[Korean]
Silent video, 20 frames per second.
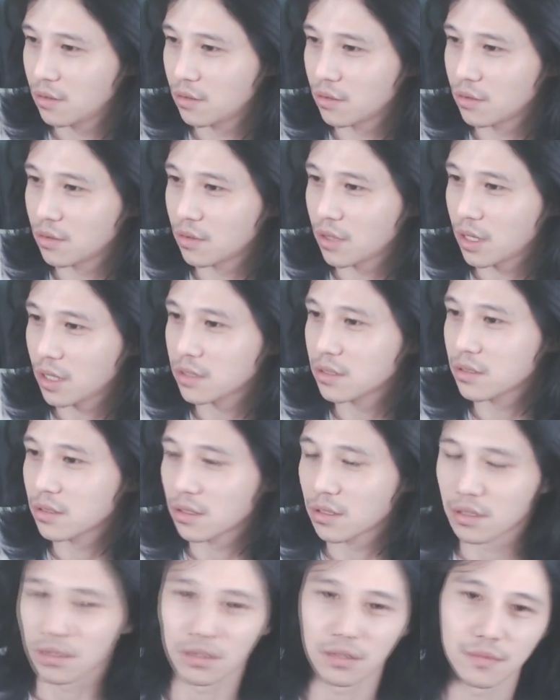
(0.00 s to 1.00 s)
어
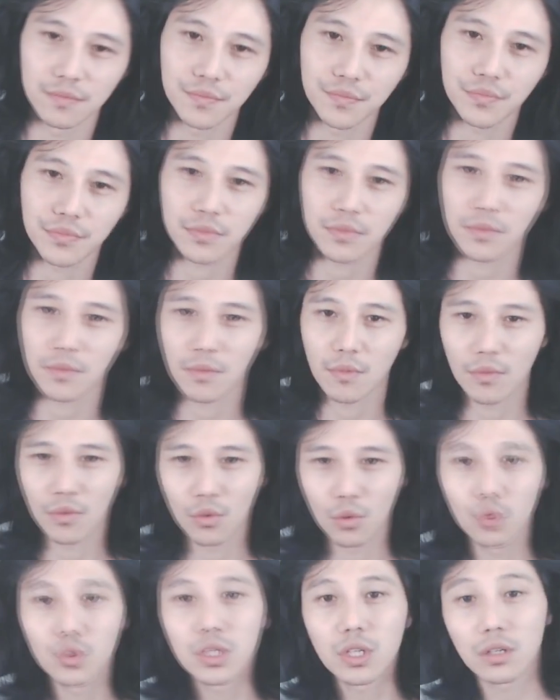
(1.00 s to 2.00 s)
하는데
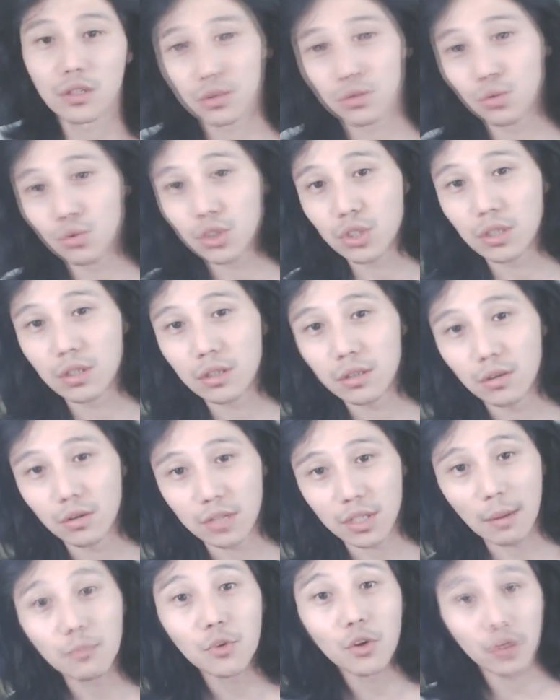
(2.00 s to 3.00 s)
동창이지 동창. 어
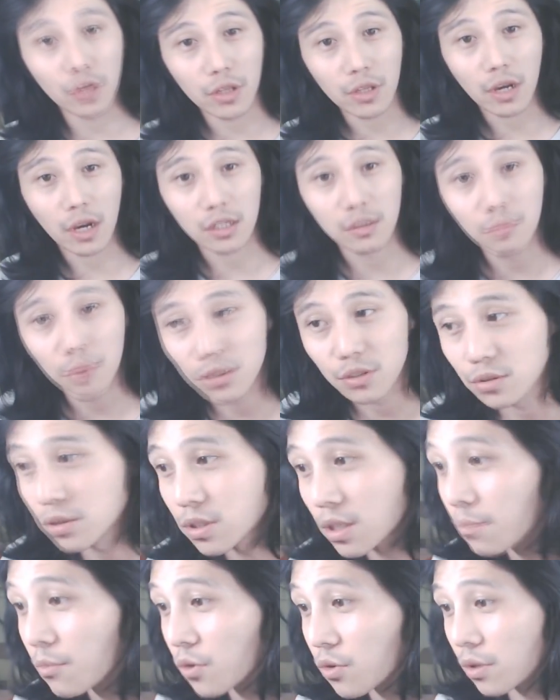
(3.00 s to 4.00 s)
3년 내내 같은 반이었어.
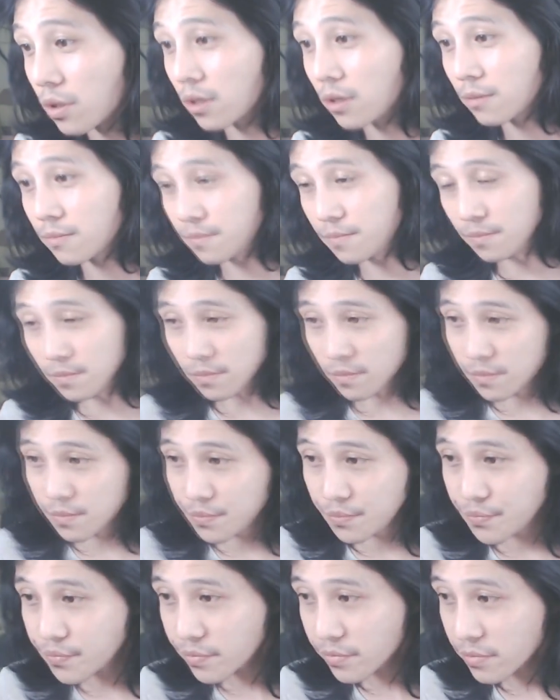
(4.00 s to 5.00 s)
3년 내내.
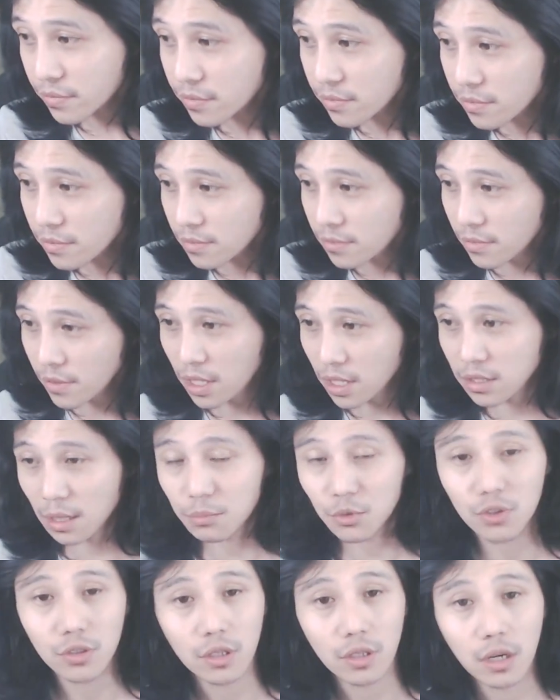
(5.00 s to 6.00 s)

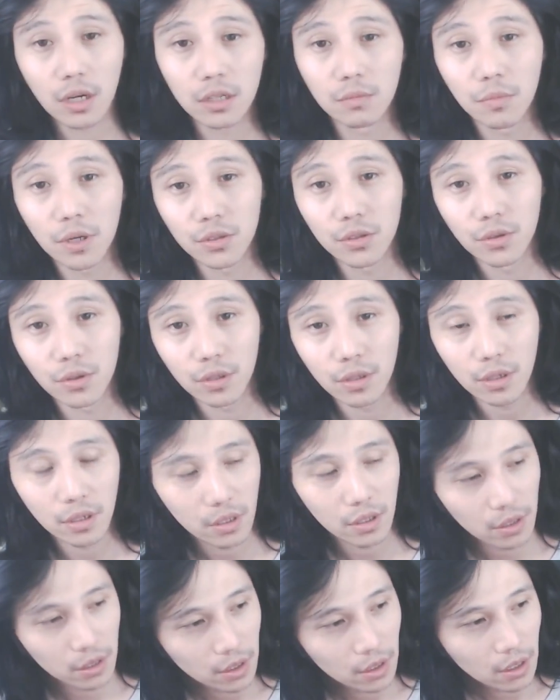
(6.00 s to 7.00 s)
3년 내내 같은 반이었는데.
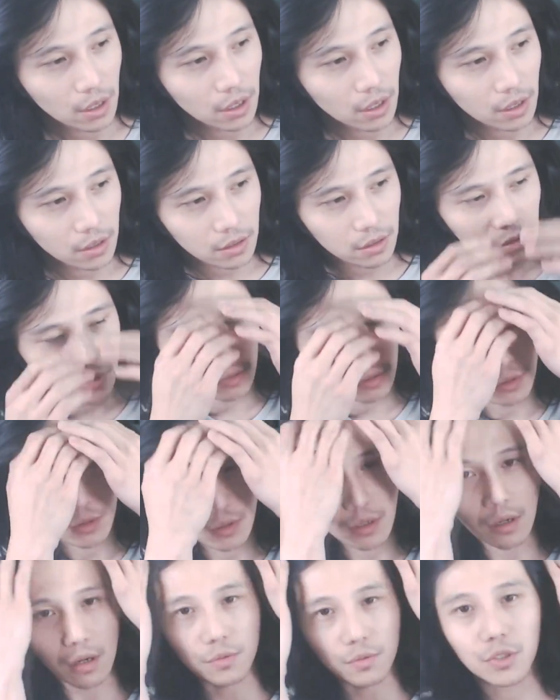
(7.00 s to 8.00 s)
그래서
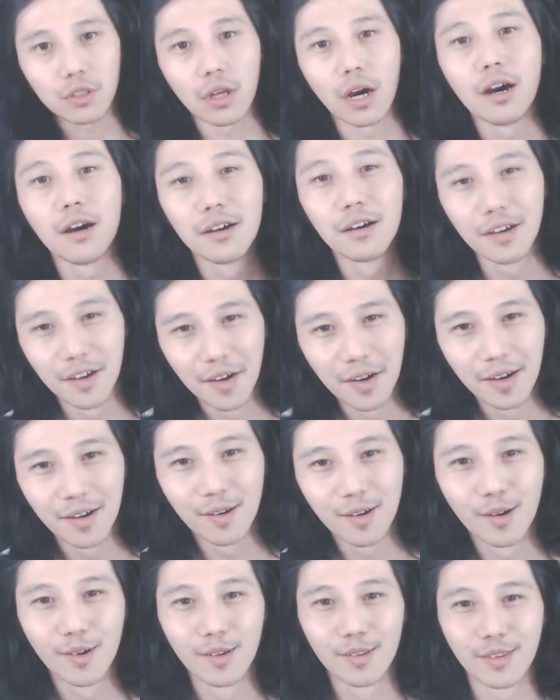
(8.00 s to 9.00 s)
그래 갑자기 나
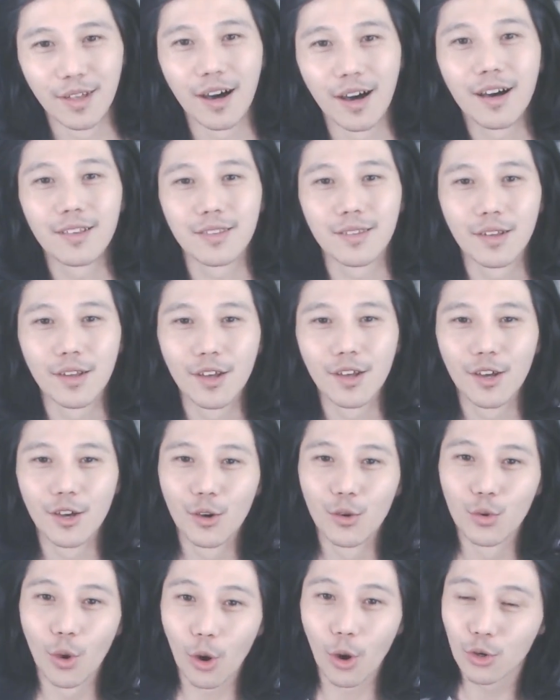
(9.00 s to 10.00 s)
난
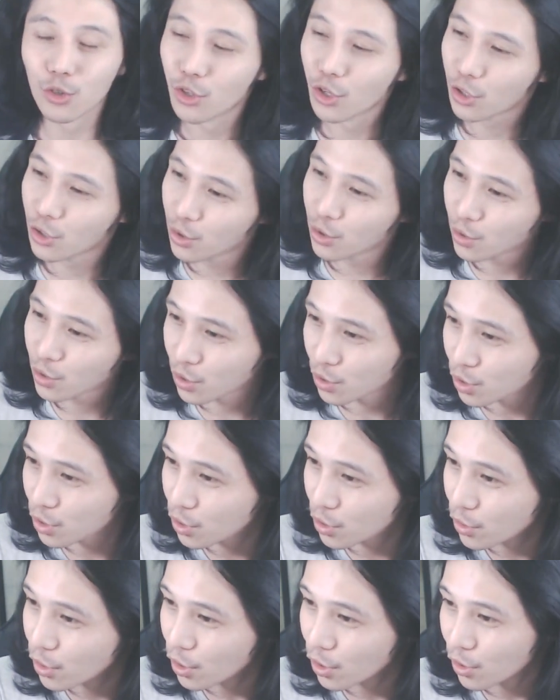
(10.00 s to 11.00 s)
야 근데
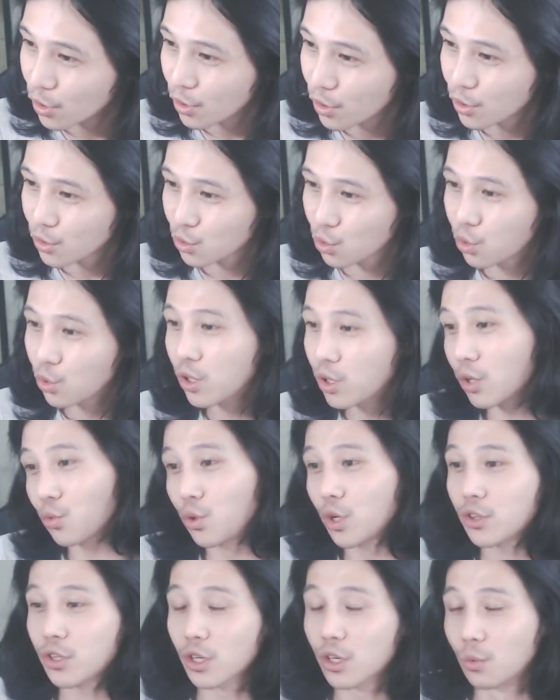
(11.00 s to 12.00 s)
졸라
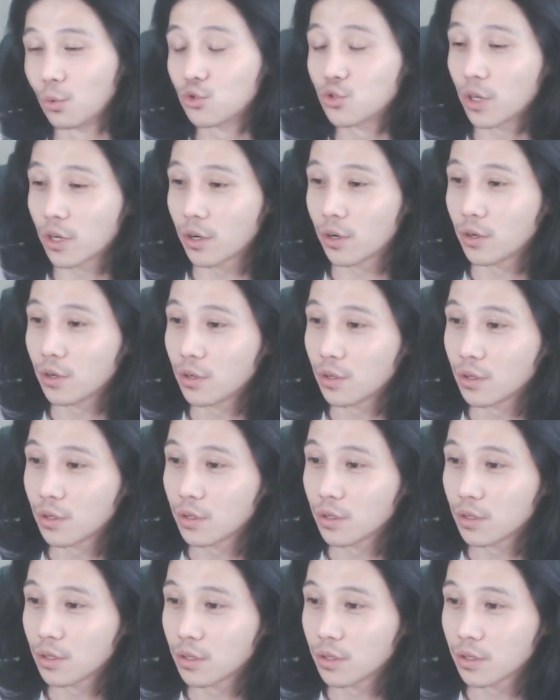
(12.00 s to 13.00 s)
놀랬던 게뭔지 알아요?
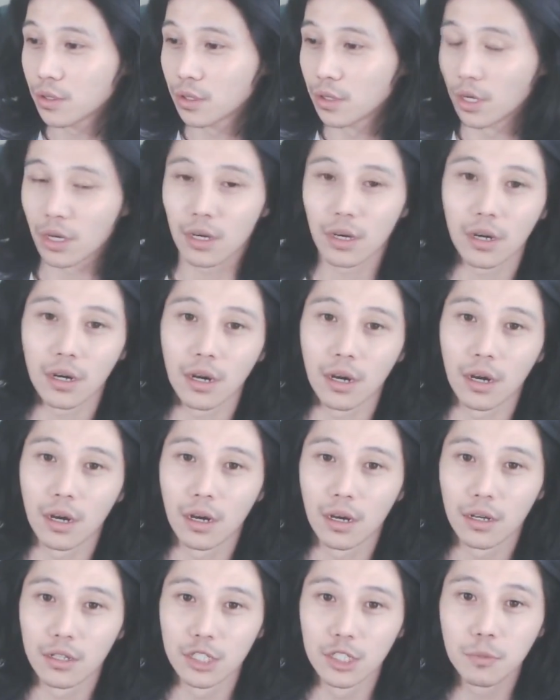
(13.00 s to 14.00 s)
걔가
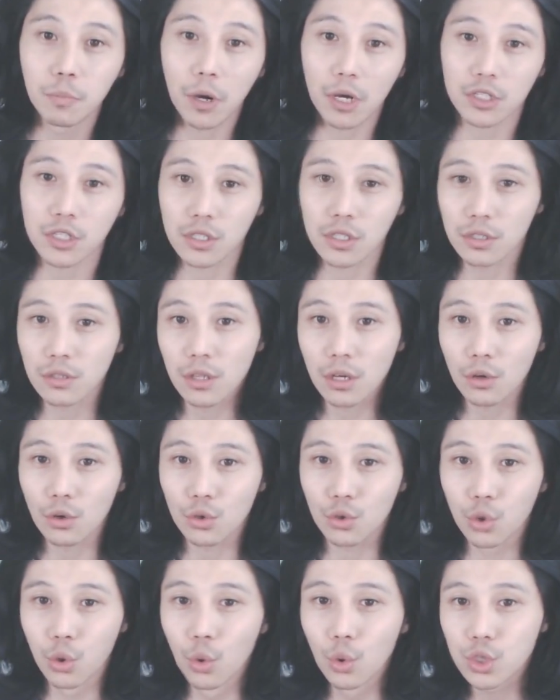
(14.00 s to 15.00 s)
입학식 끝나고
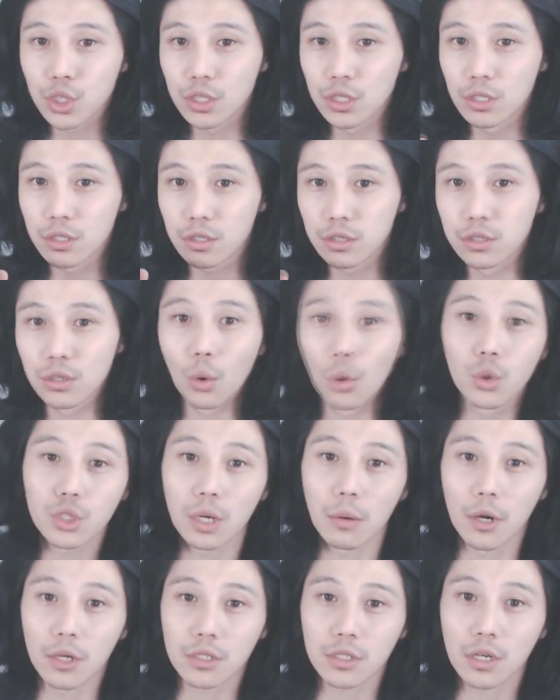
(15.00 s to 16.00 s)
교실
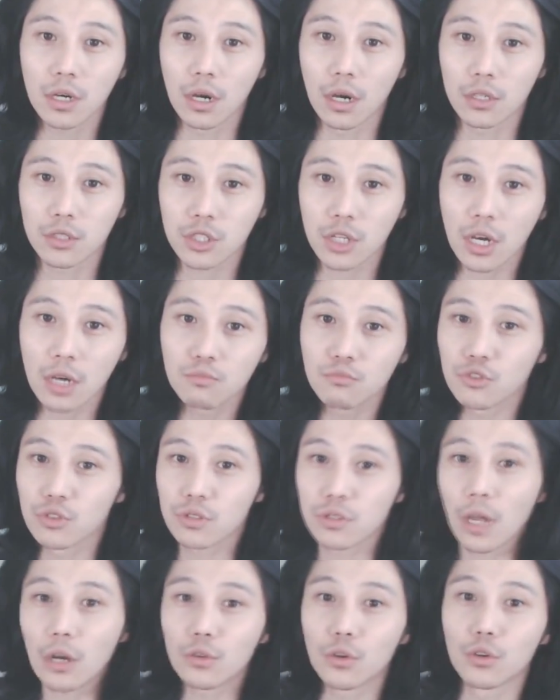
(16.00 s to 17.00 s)
들어오자마자
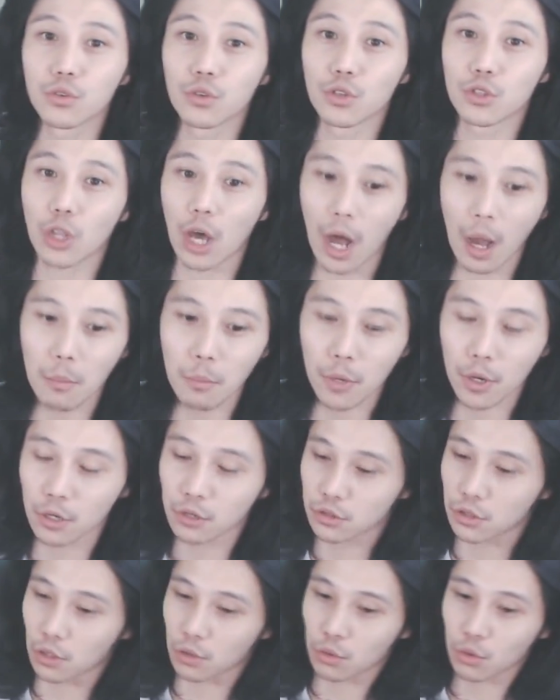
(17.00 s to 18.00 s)
창문 딱 열더니 담배를
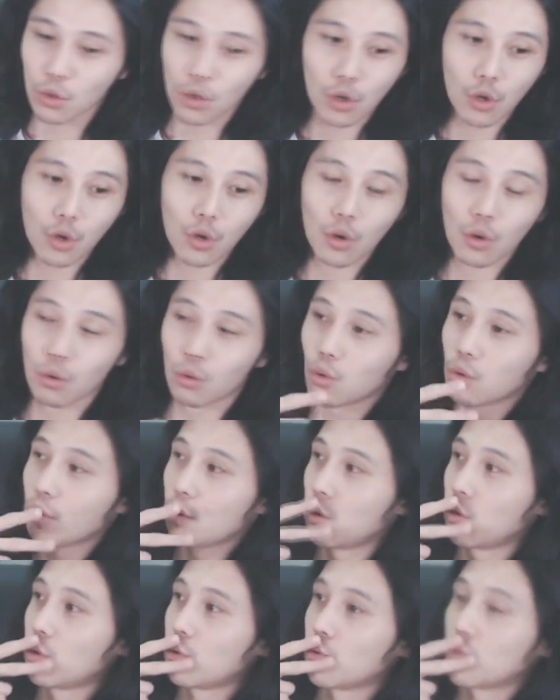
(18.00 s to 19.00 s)
그냥 어?
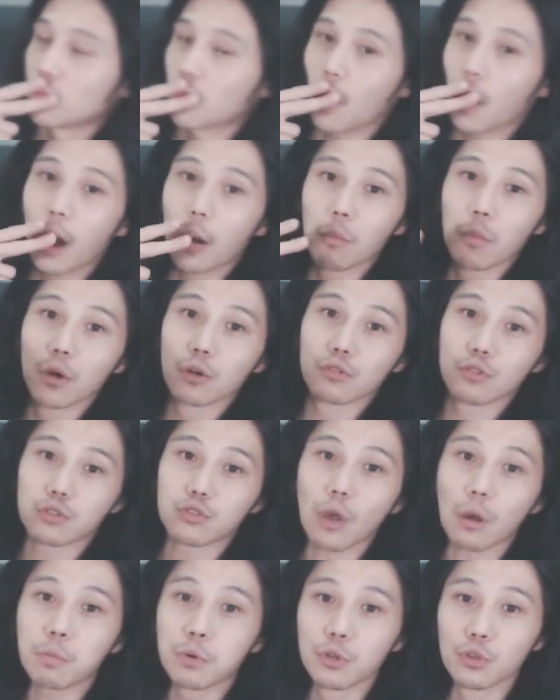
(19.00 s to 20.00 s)
담배를 그냥
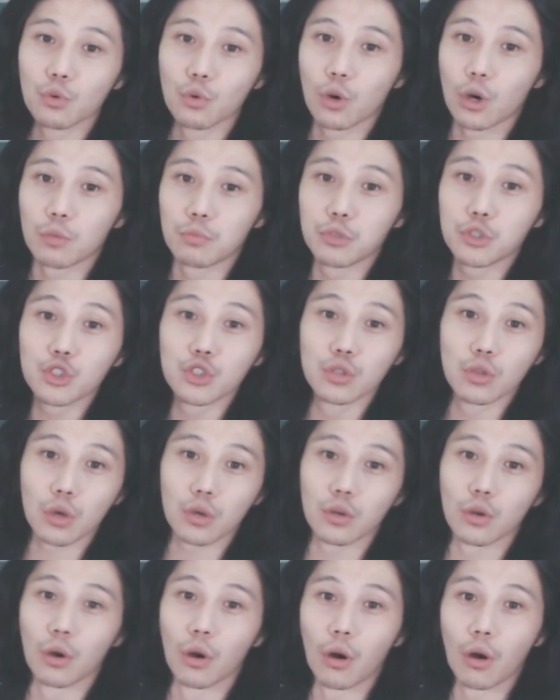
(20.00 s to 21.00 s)
쫙 피는 거야 미친
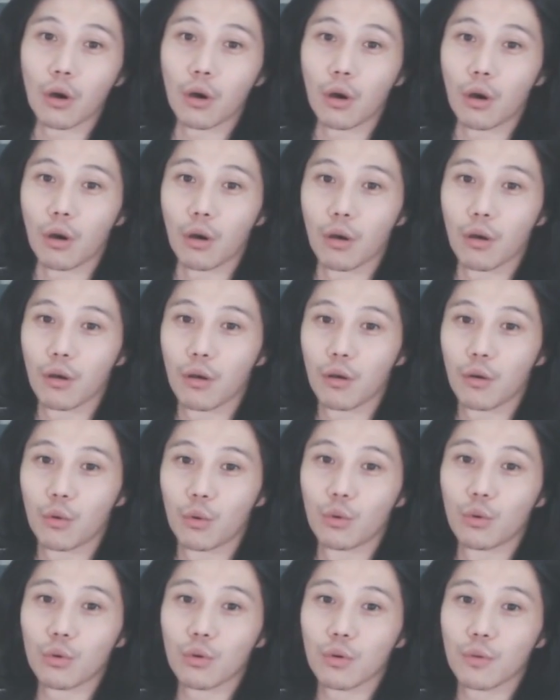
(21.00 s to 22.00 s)
새끼가
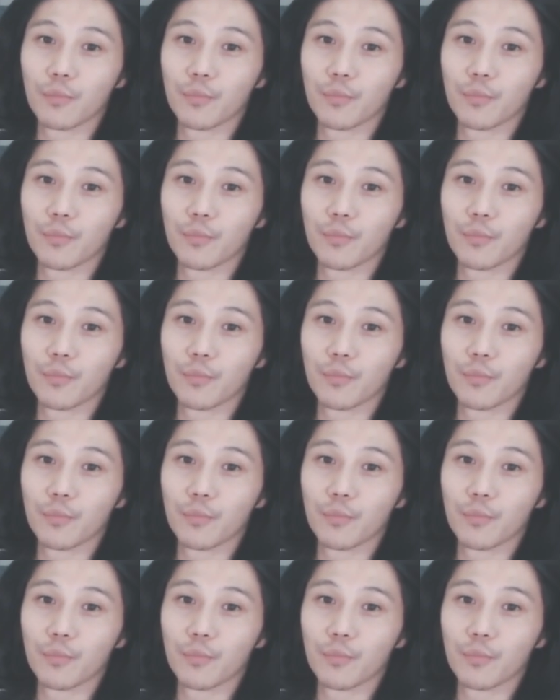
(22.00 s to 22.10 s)
어?